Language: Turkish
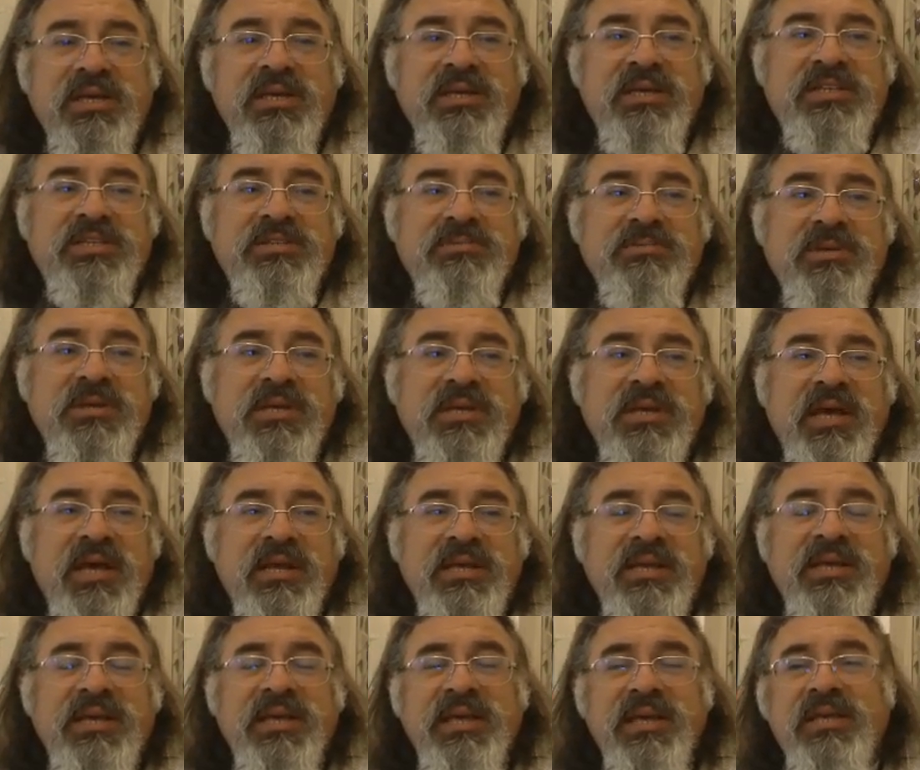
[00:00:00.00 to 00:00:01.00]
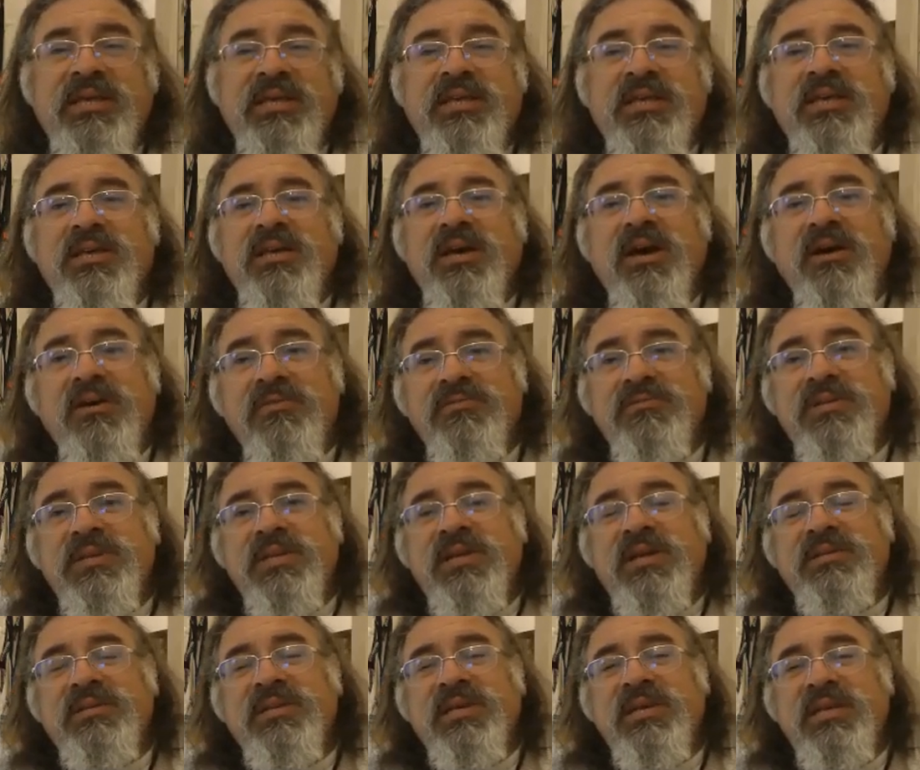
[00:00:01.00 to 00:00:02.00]
Şimdi yani ilk
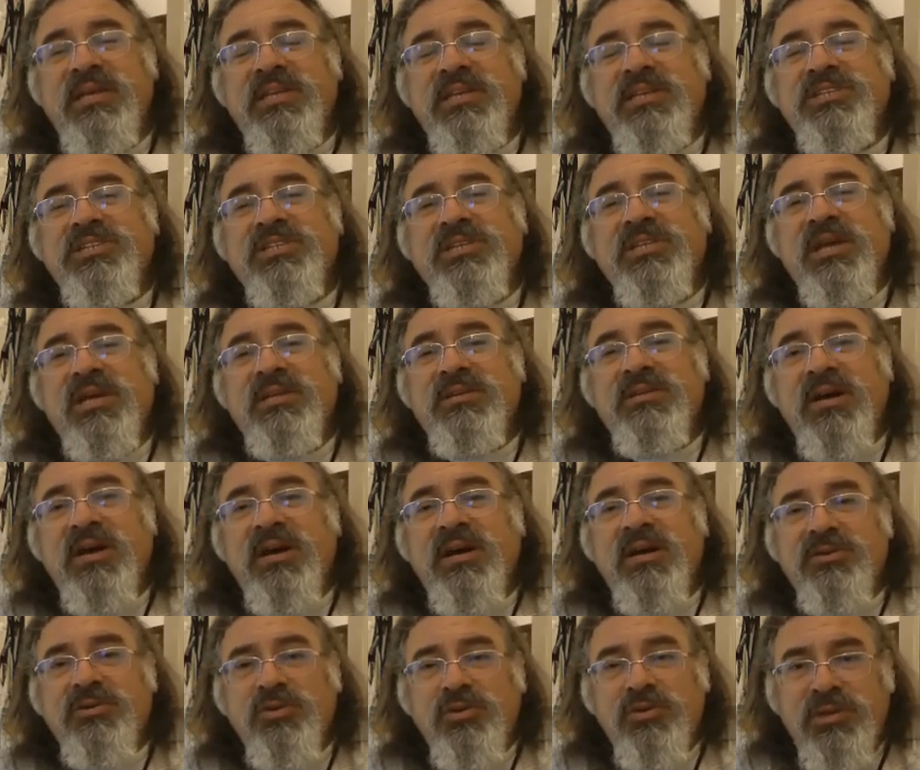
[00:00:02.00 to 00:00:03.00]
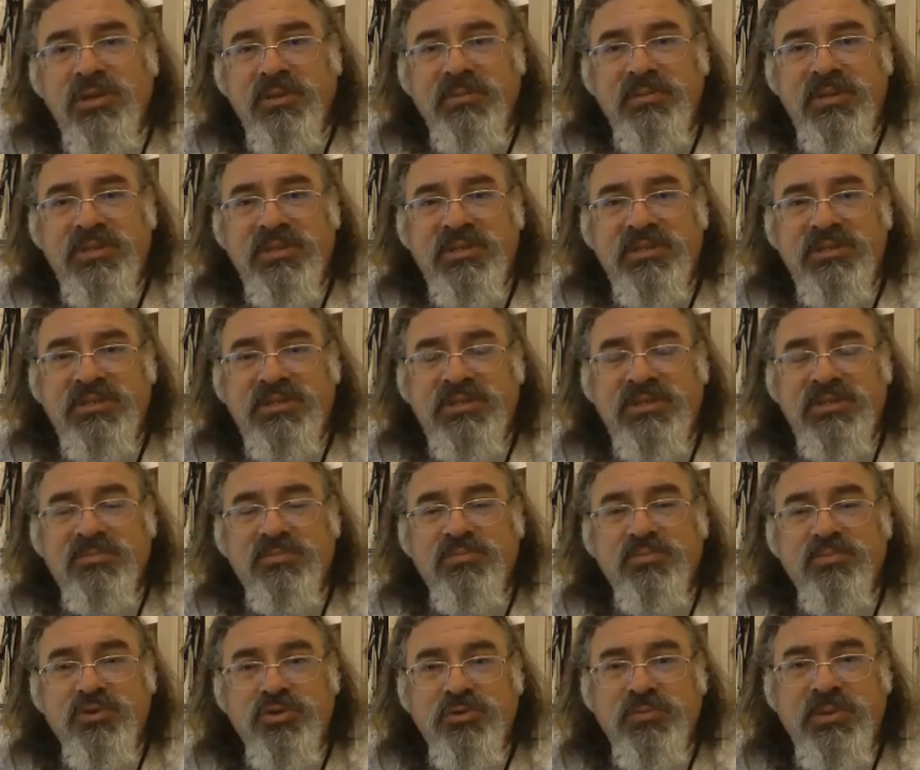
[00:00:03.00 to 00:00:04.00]
haftalarda ilişkilerde ağrı olabilir.
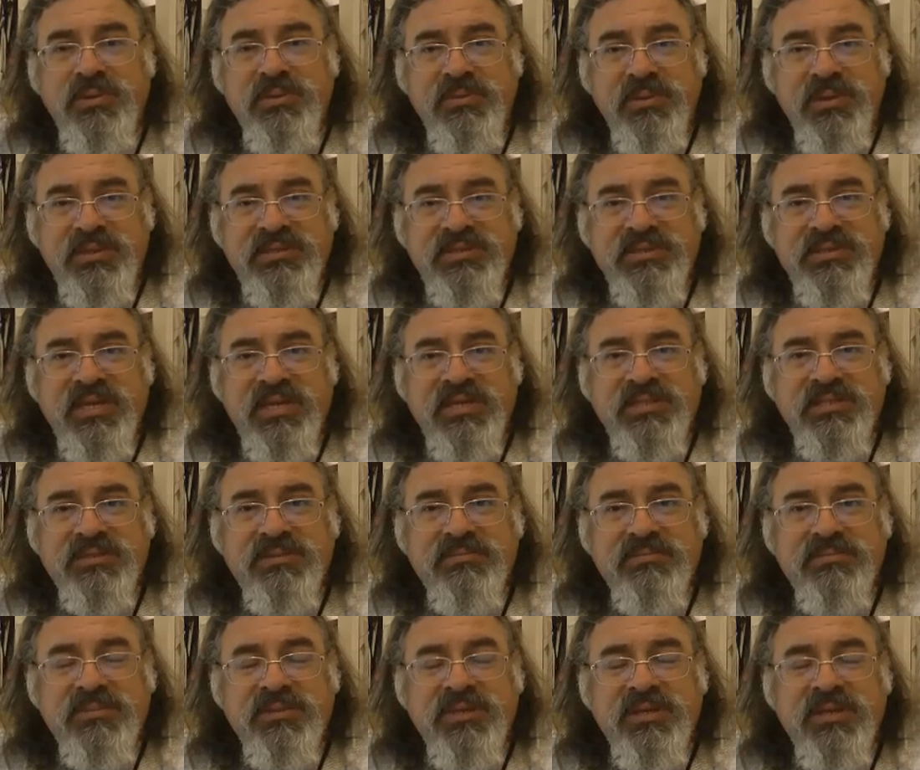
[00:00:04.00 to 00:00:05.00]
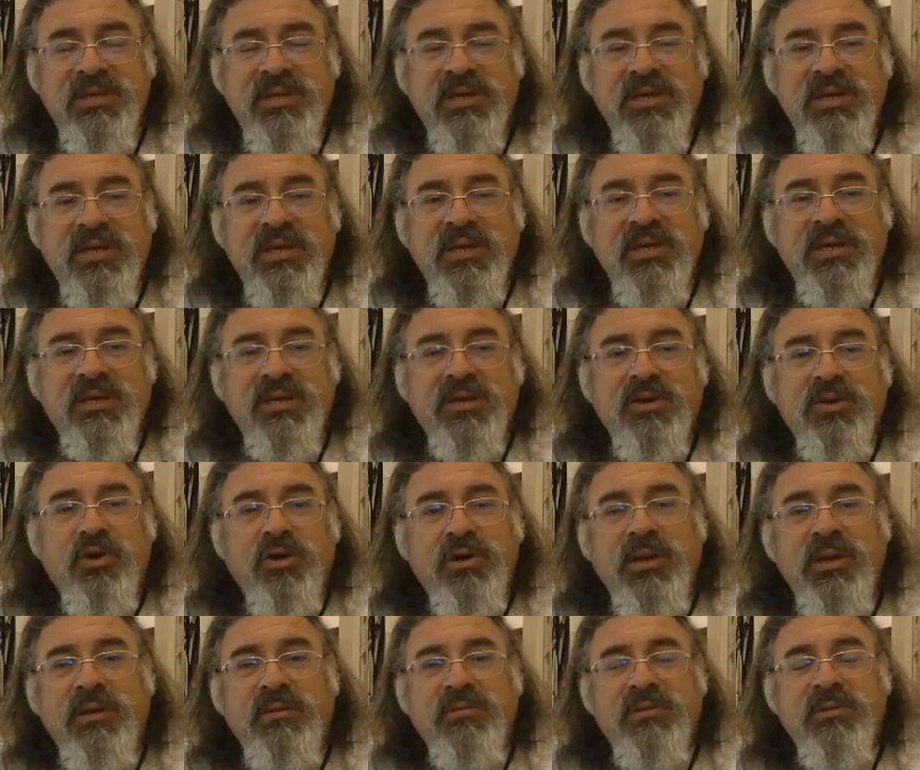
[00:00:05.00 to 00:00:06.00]
Bunu bilmeniz lazım.
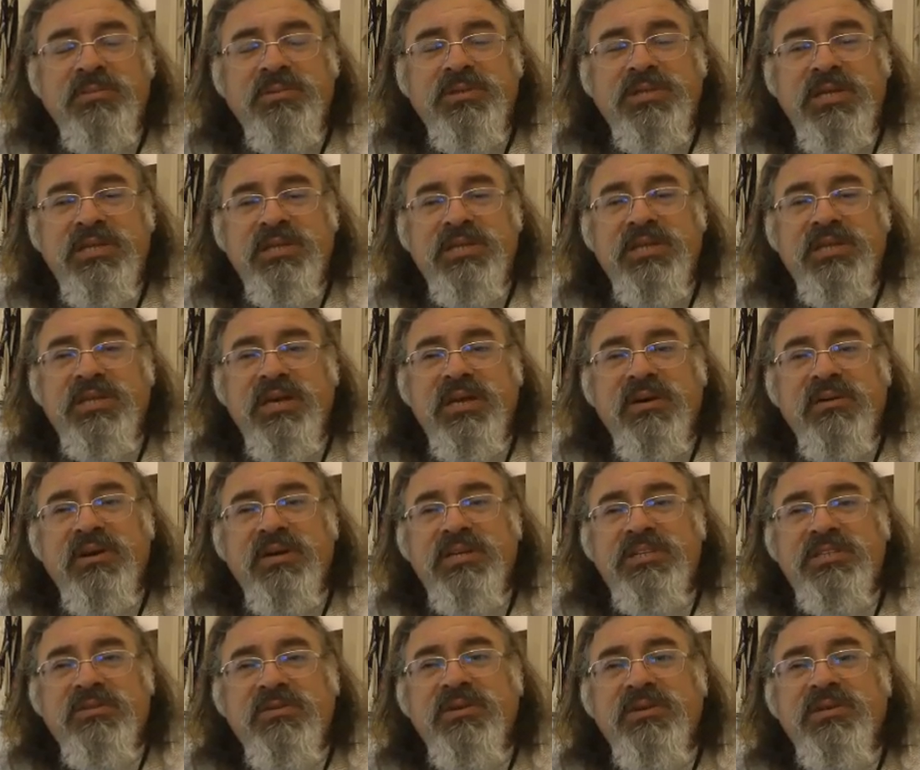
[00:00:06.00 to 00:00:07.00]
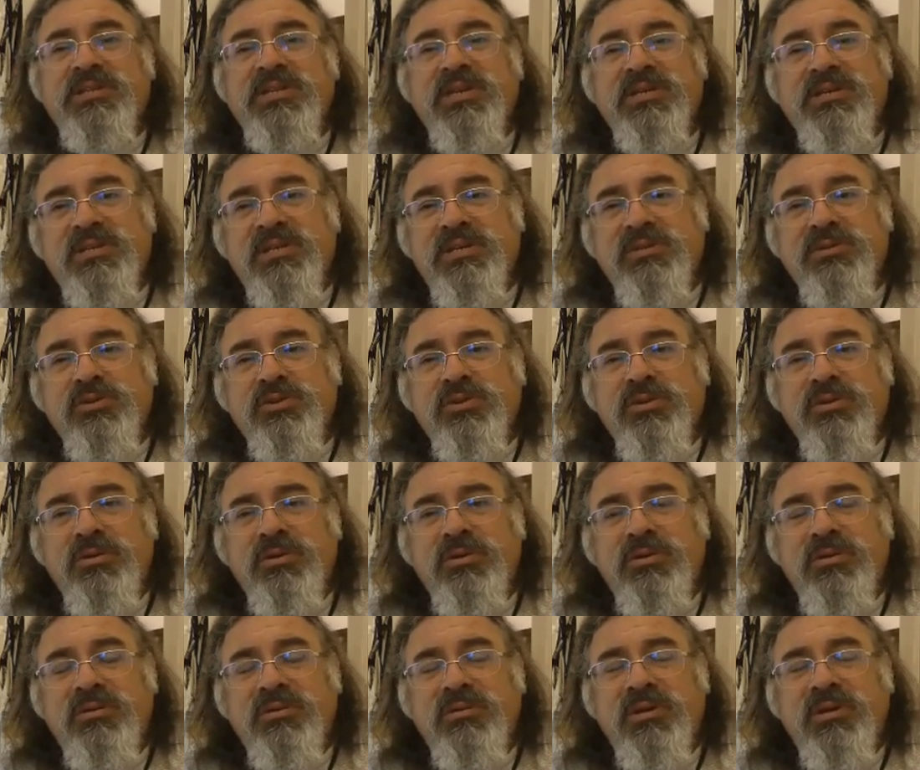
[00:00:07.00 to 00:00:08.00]
Önemli bir şey değil. Yavaş yavaş
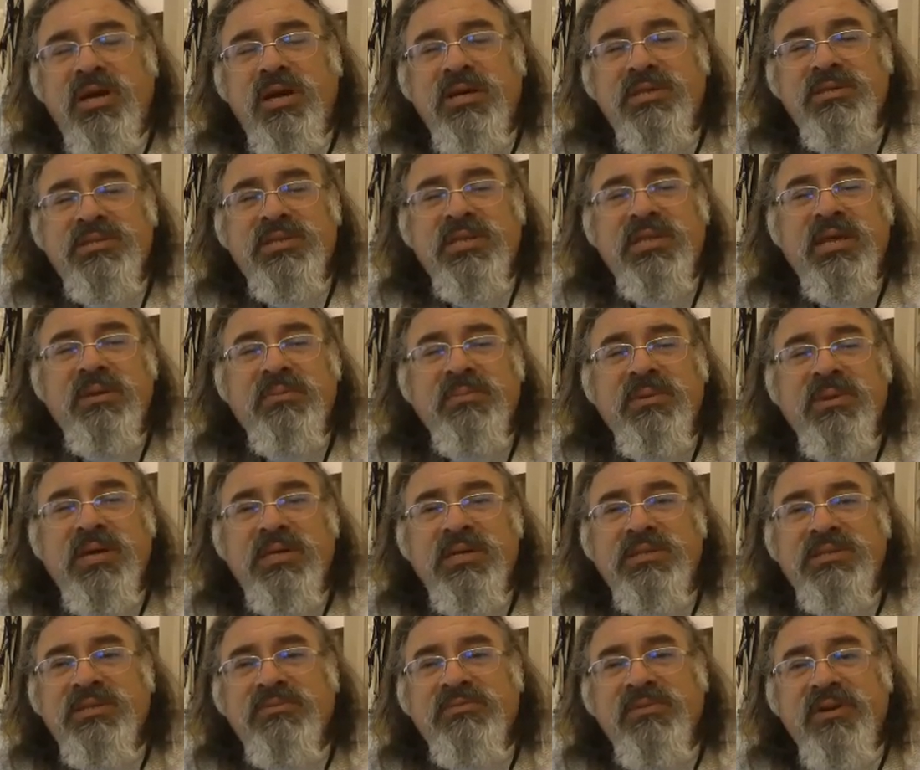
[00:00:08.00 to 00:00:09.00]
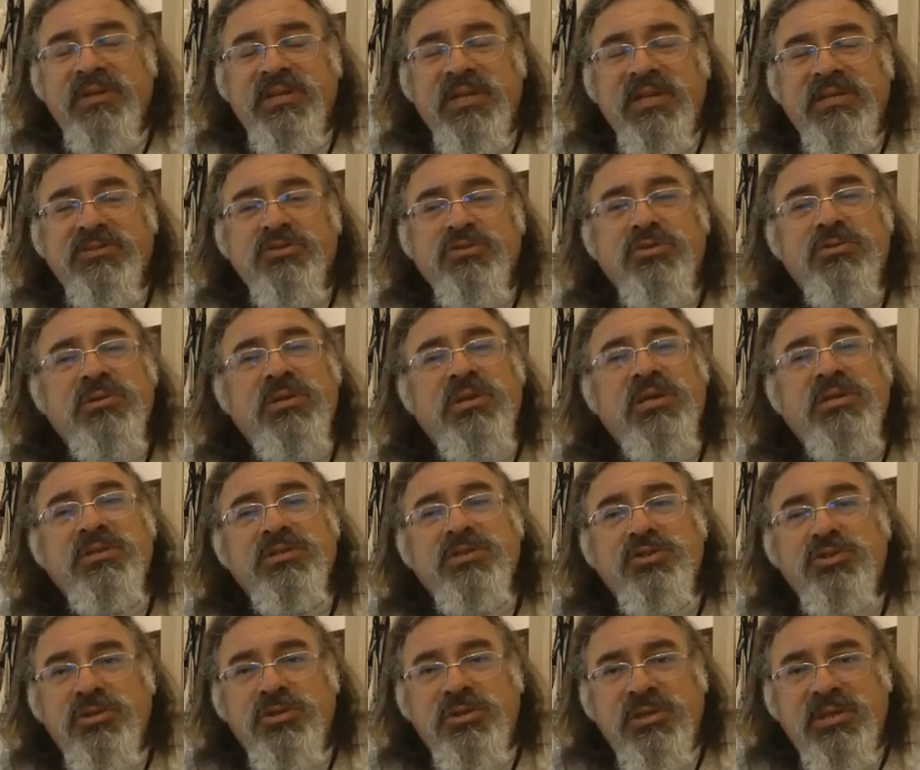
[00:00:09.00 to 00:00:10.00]
azalıyor. Hastalar birkaç seferden sonra
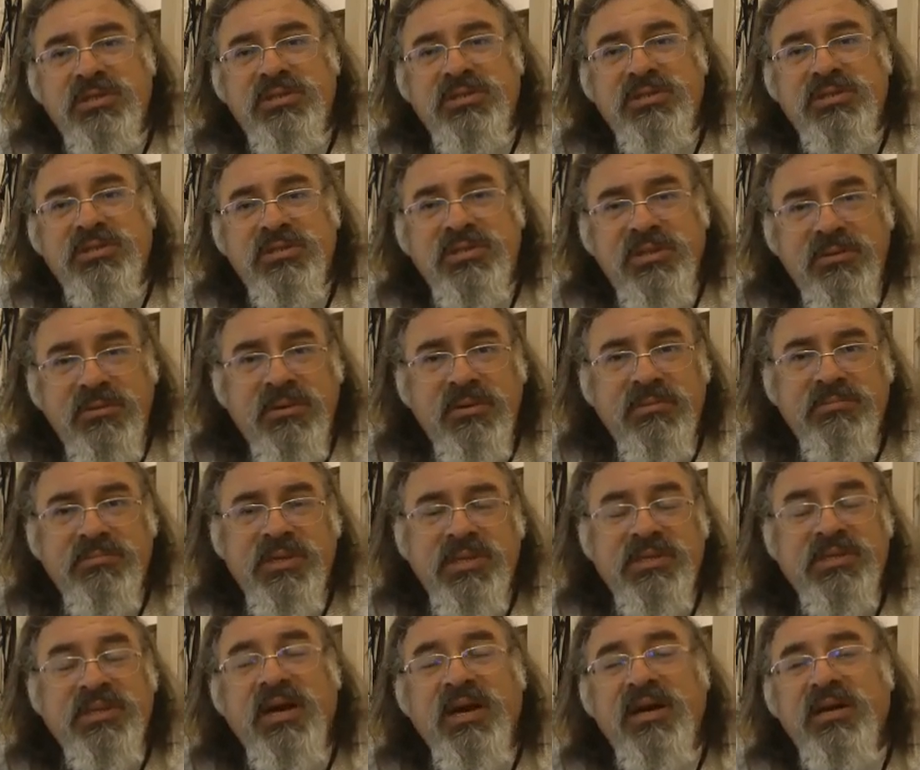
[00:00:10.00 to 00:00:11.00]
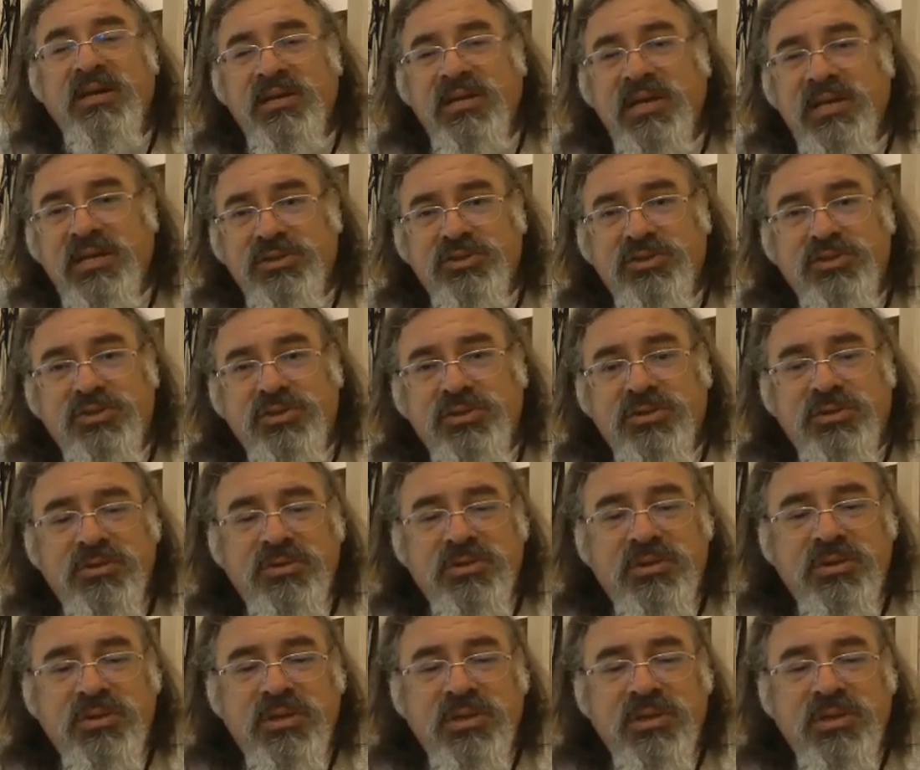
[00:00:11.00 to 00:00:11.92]
alışıyorlar. Tamam mı? Ya da ağrı geçiyor.